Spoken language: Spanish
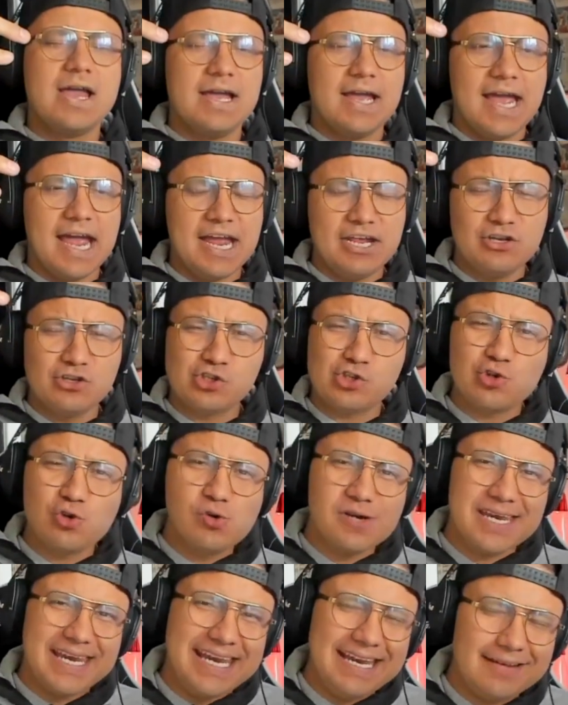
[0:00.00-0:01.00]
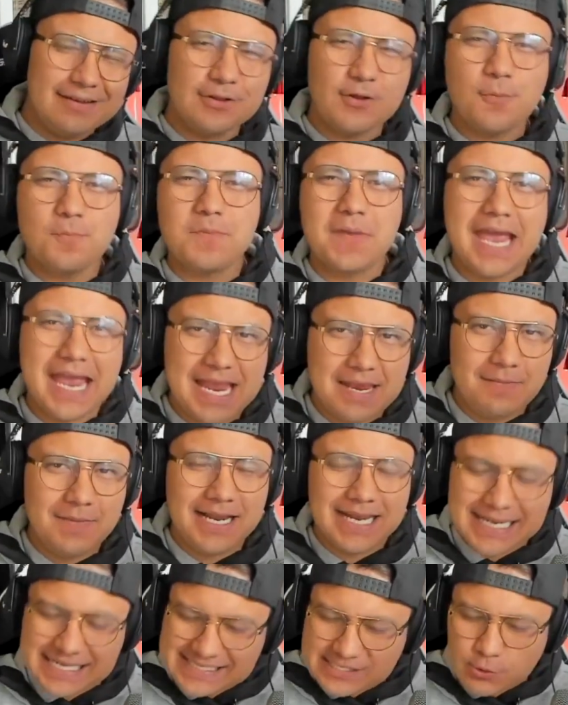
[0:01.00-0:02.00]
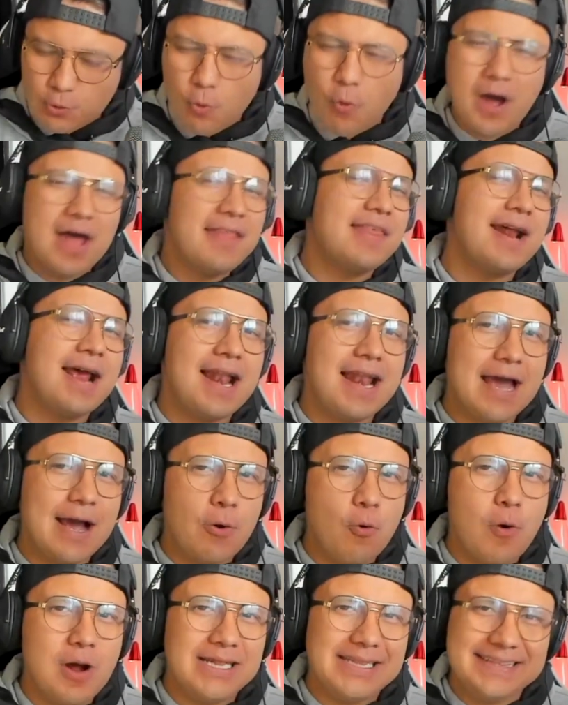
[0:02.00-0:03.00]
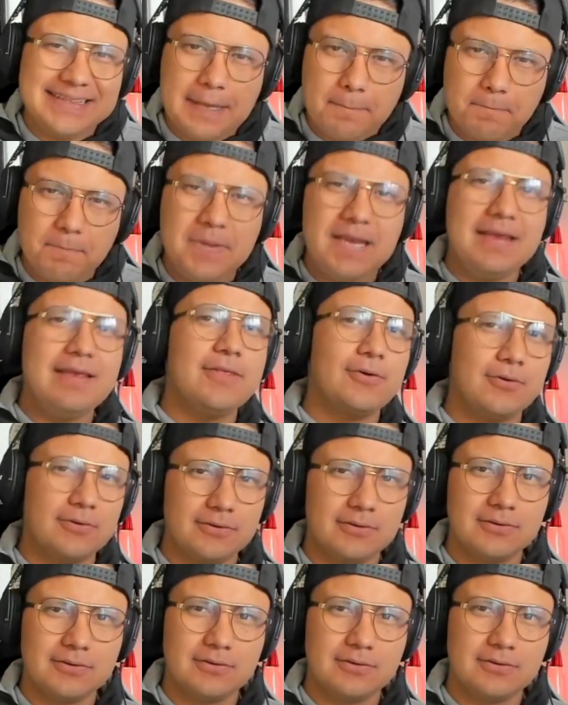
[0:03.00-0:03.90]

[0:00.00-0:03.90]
Ellos son Kingdom Gaming, la escuadra a la cual te pido